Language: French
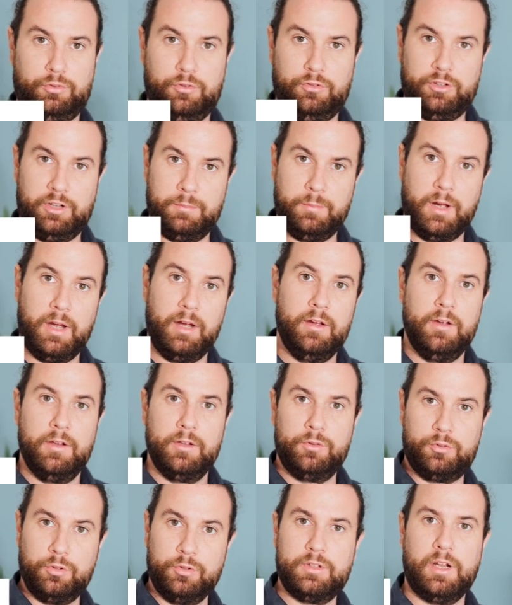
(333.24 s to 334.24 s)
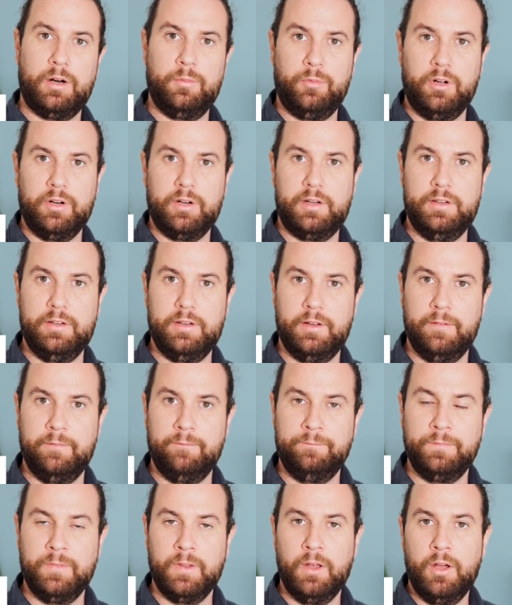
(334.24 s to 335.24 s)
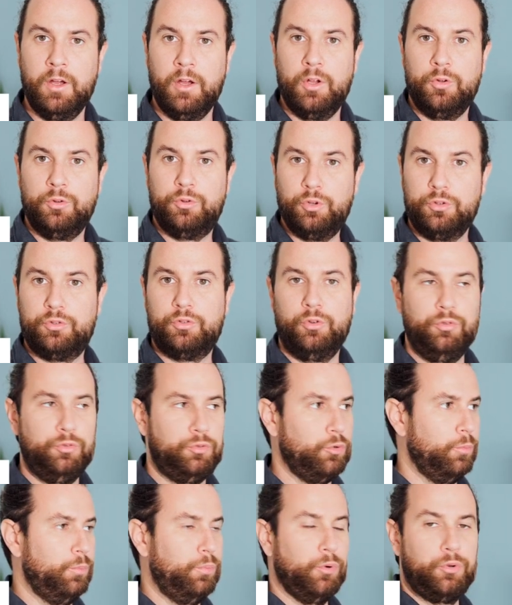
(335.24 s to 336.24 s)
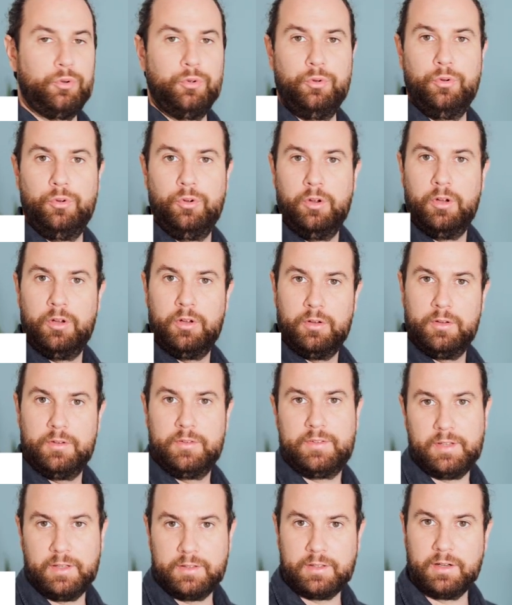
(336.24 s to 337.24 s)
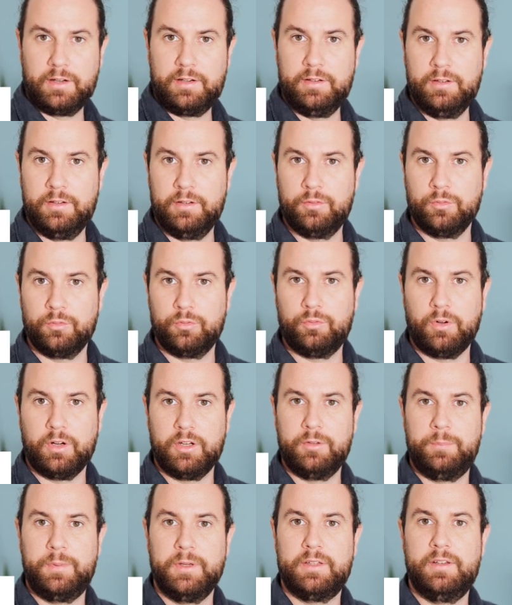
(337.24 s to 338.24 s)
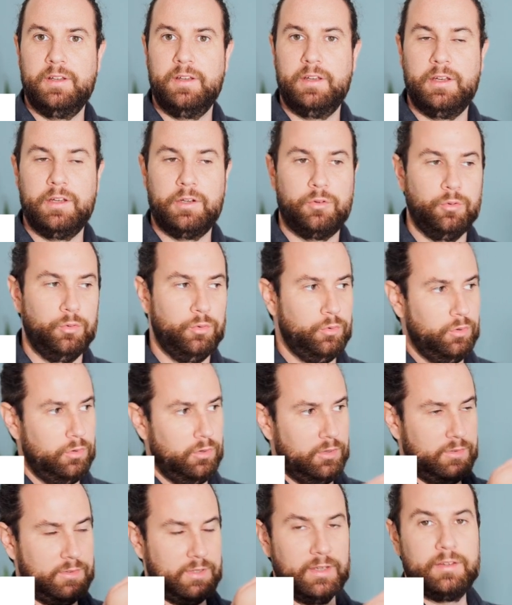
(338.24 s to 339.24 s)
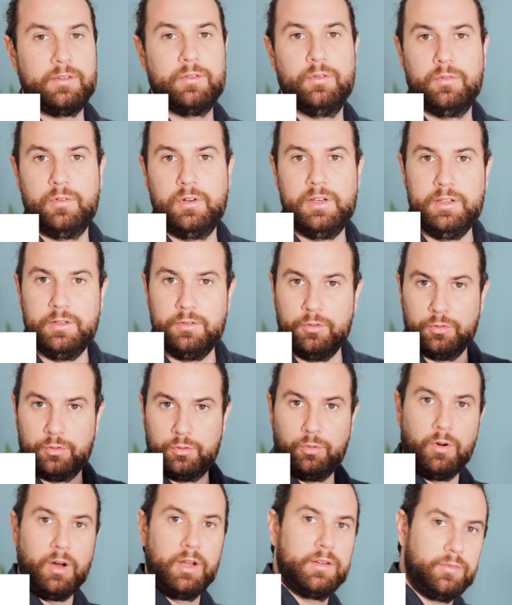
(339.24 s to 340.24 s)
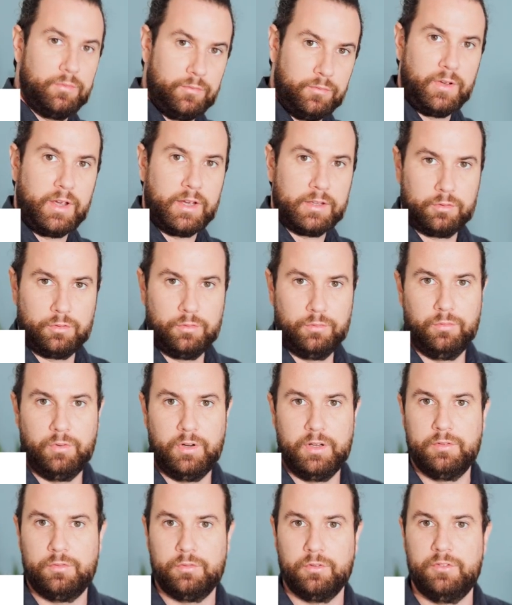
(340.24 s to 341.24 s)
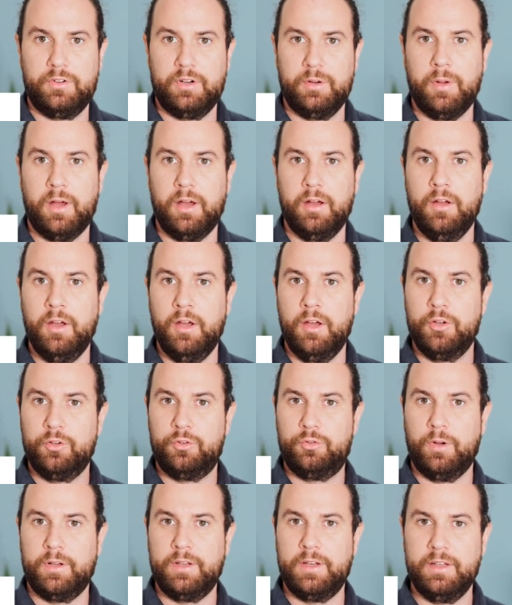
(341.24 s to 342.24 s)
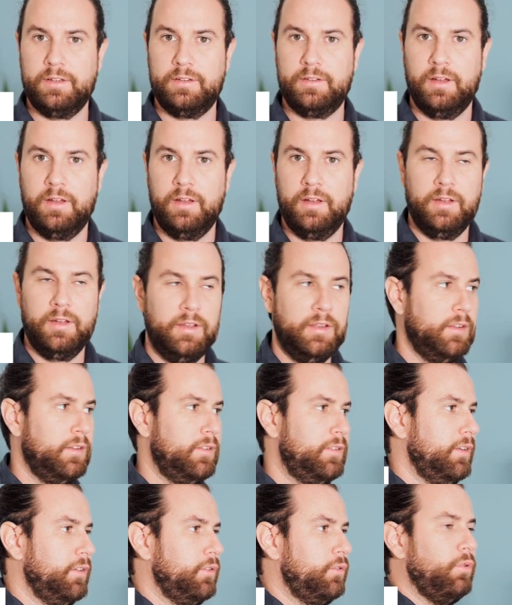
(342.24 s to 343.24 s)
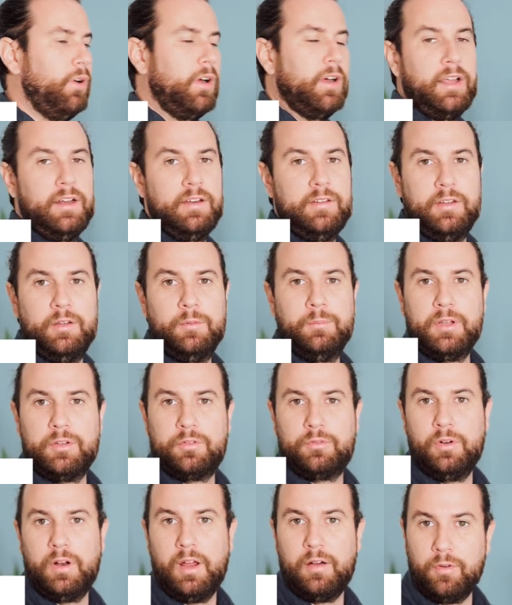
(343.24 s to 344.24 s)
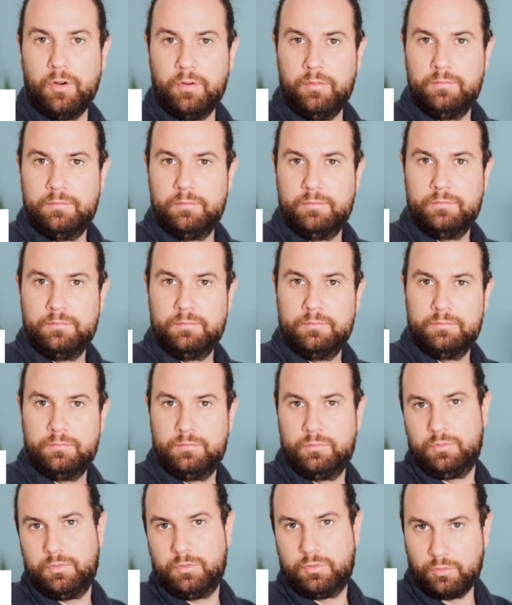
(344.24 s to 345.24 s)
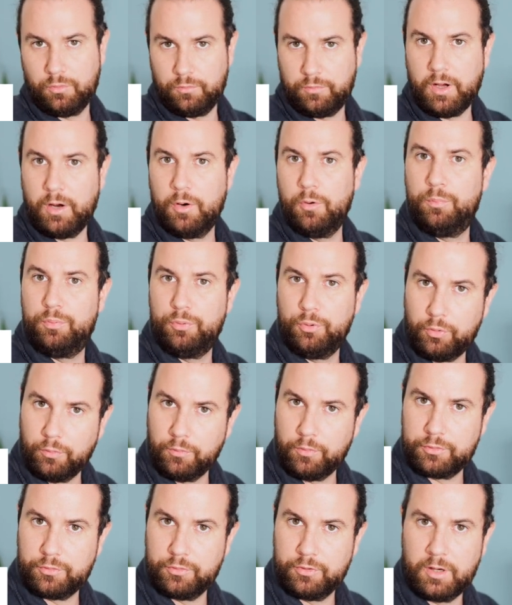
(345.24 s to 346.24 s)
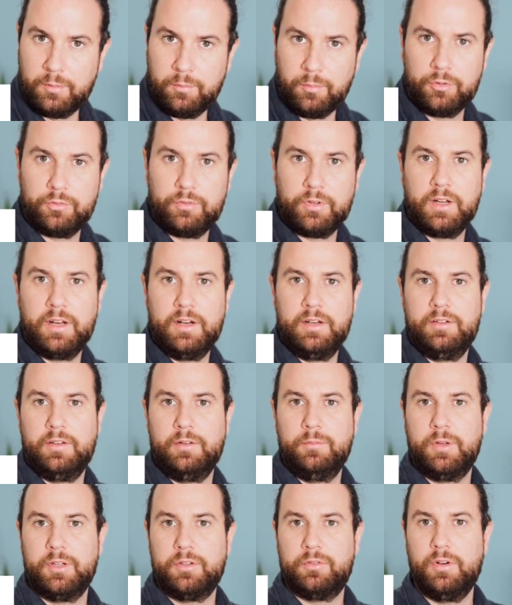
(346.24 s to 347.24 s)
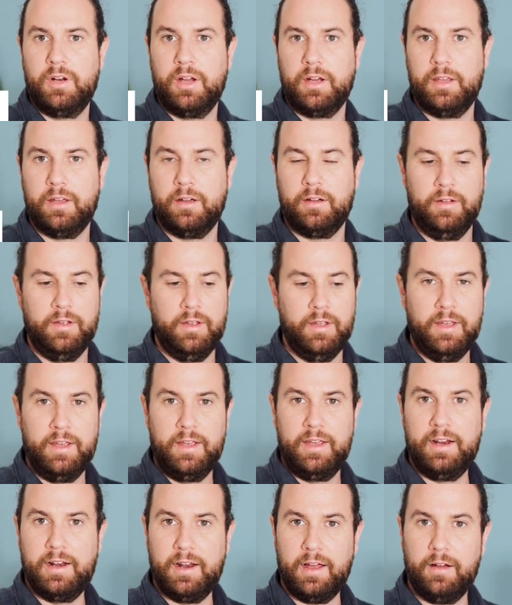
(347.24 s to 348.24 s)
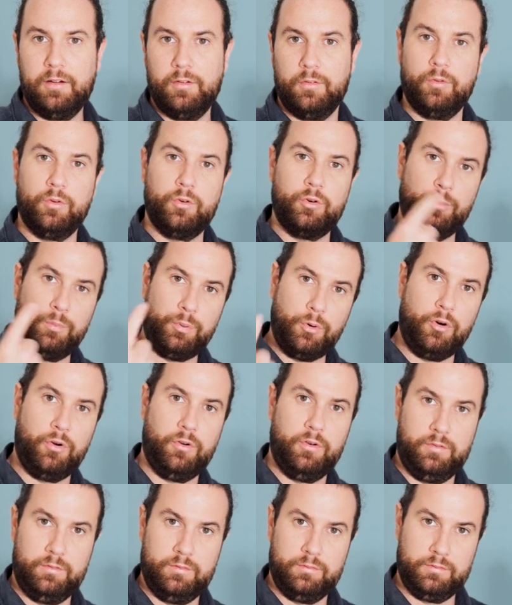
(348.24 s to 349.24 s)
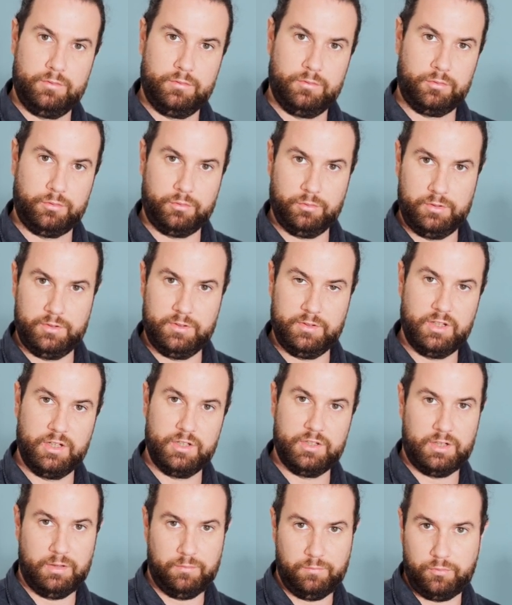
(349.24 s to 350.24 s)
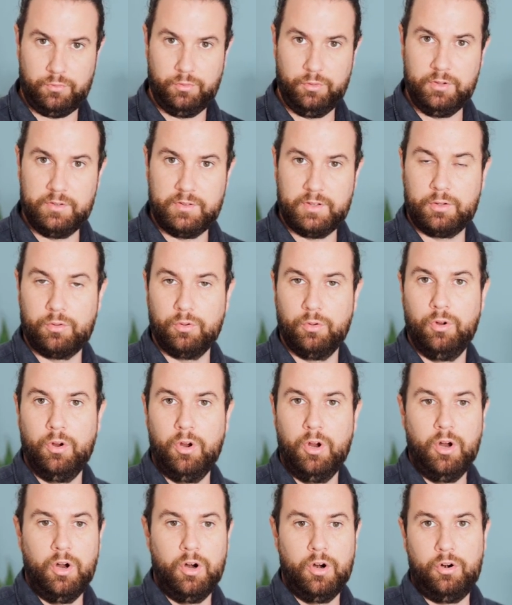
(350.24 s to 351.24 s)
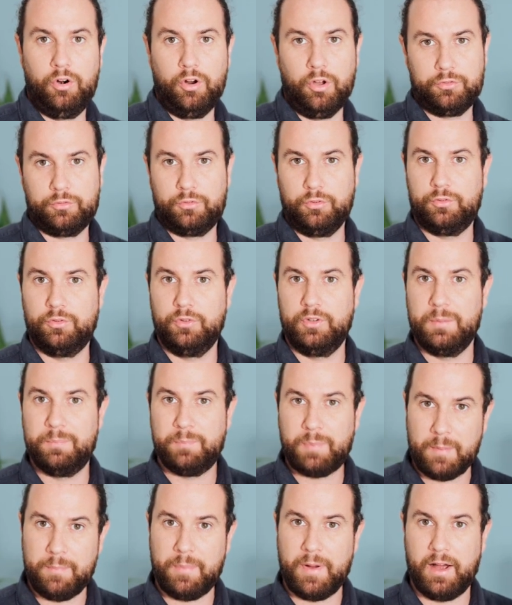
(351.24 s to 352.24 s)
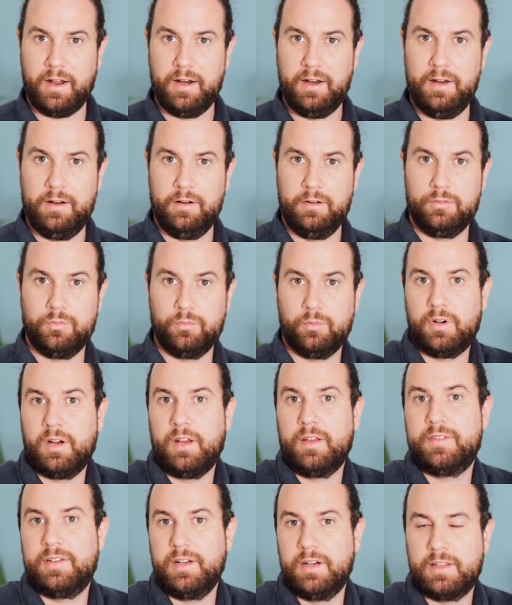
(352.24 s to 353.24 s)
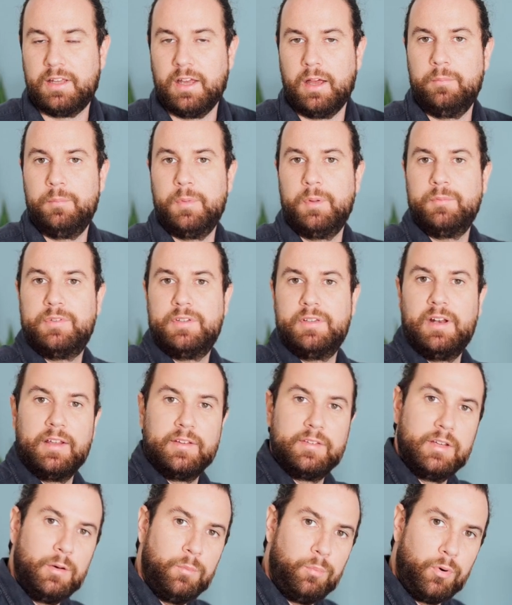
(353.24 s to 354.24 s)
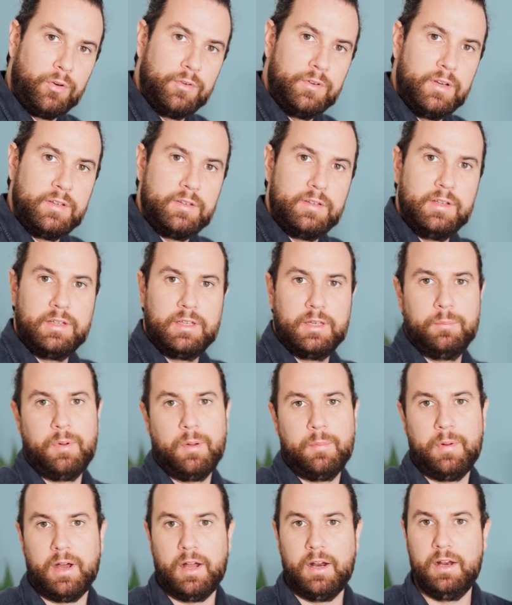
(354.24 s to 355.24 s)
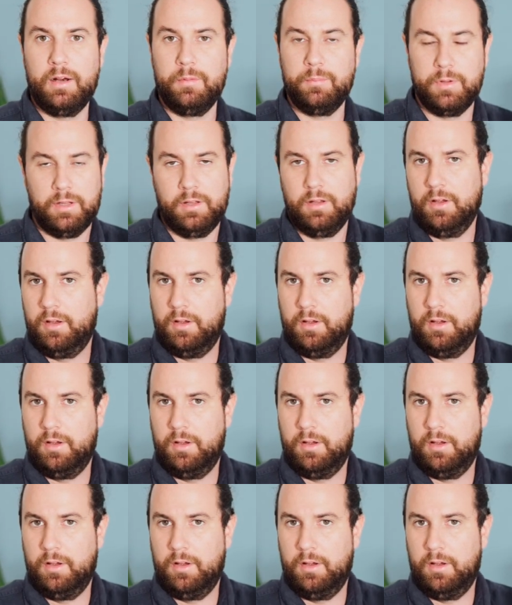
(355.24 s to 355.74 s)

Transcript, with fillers: ce schéma, totalement incliné. Deux solutions pour que cette inclinaison soit respectée et que cette ligne droite verte que vous voyez sur le schéma soit nette, c'est soit réaliser une bascule avant, ce qu'on fera le plus conventionnellement sans réaliser une bascule arrière. Et là, on reprend ce que disait Schemflug, c'est que lorsque ce n'est pas parallèle, donc là c'est le cas, même si là c'est le plan de netteté qui n'est pas parallèle, mais